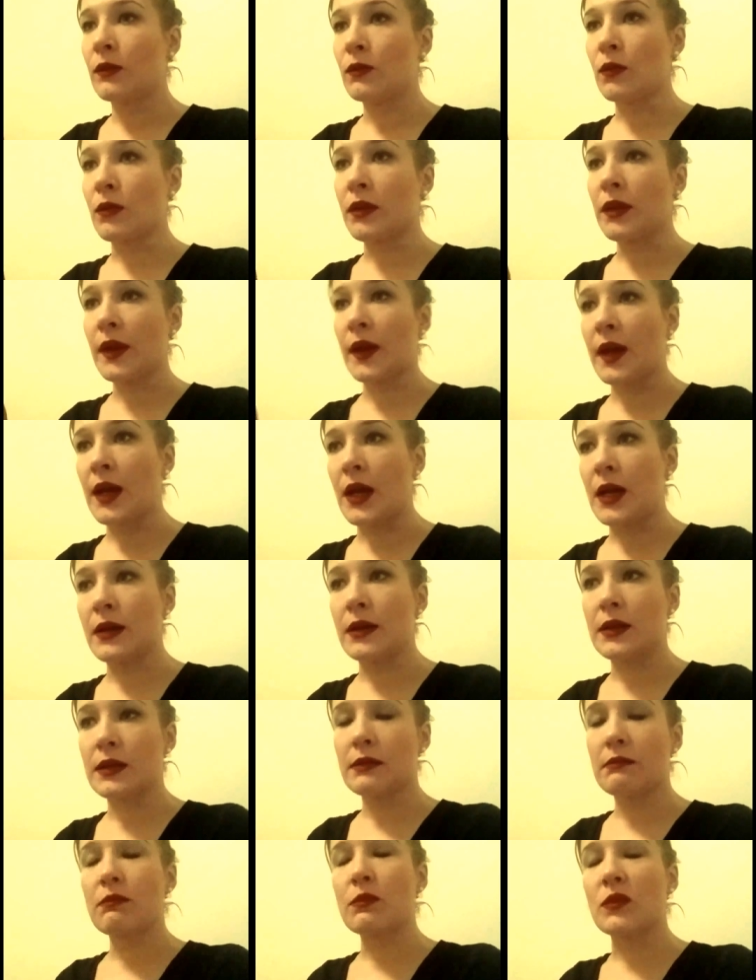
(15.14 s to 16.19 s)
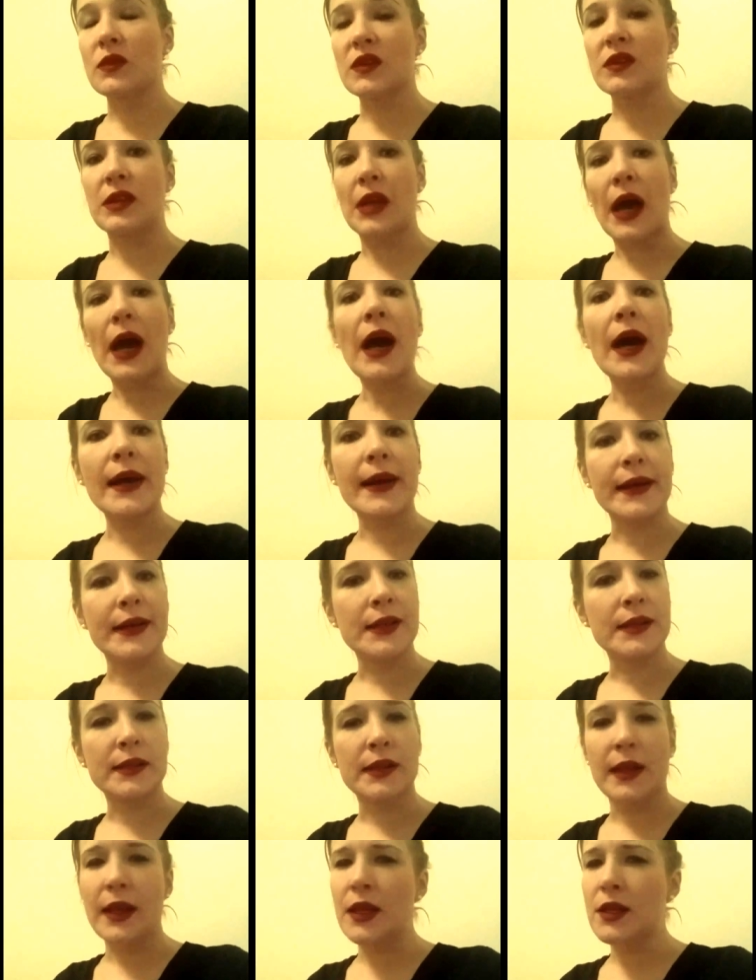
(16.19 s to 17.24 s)
ну такая старая,
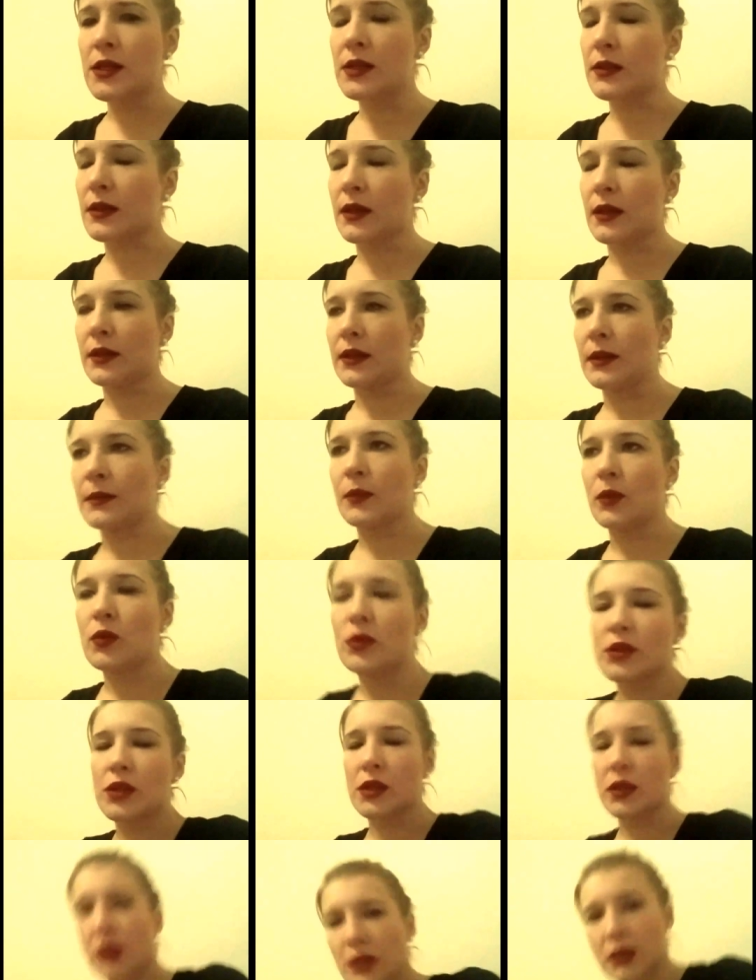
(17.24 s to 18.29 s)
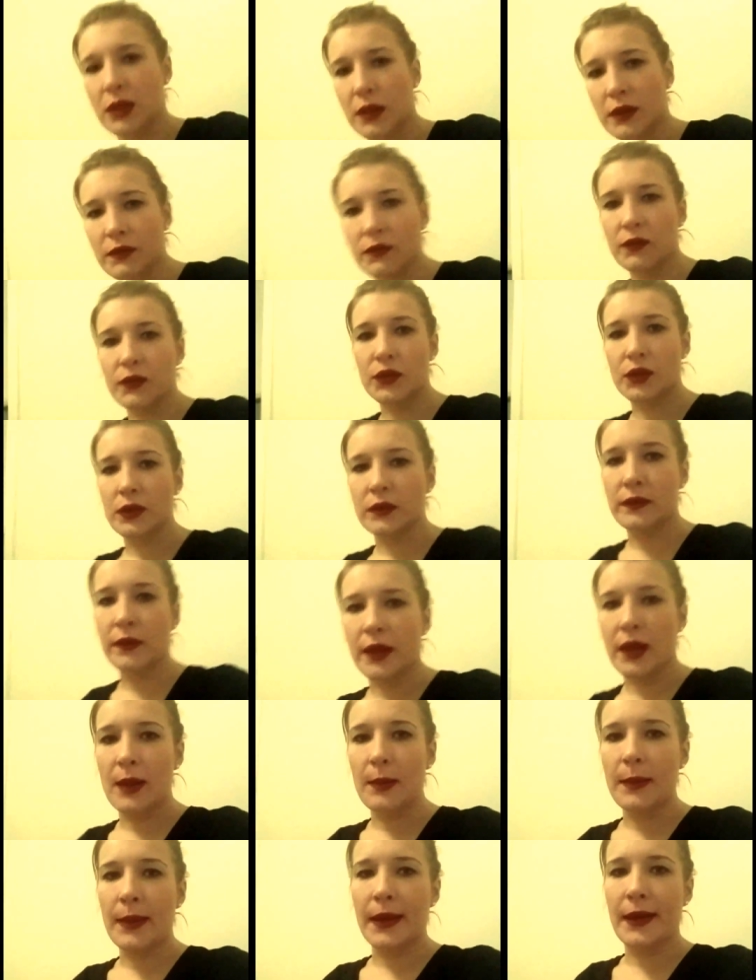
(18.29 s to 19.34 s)
историческая, там куча все
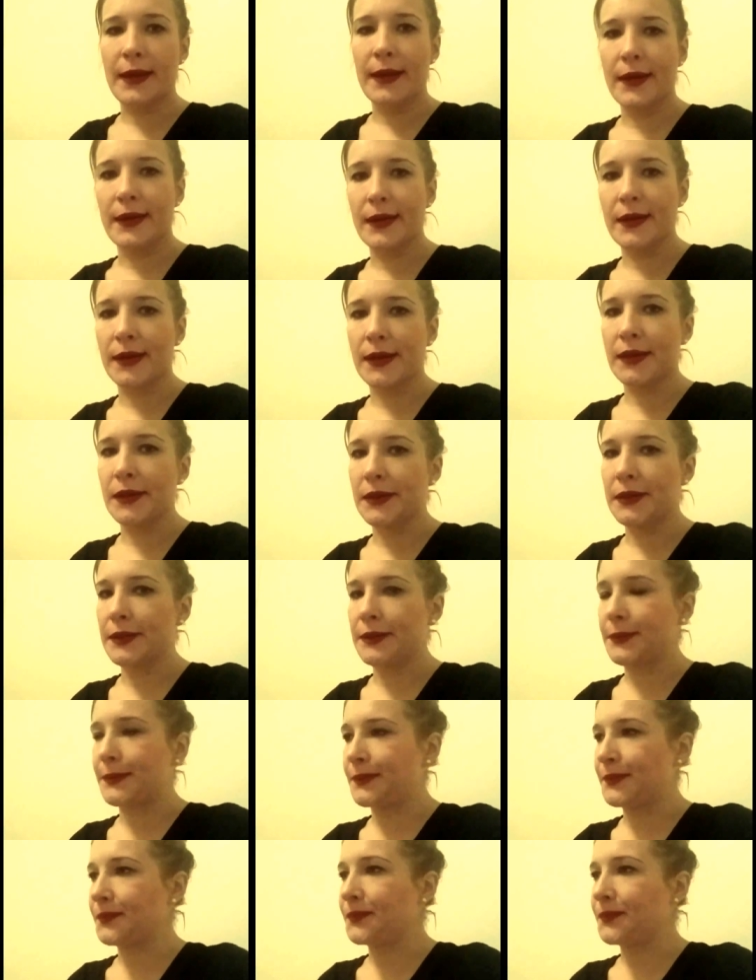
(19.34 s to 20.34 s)
время э,